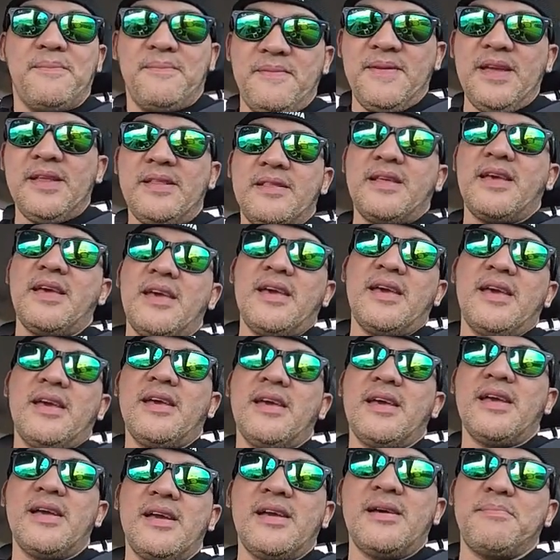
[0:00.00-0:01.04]

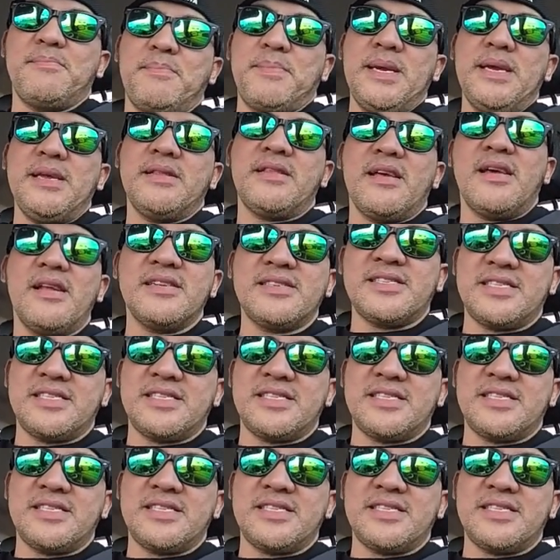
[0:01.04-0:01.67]
Beetle, Beetle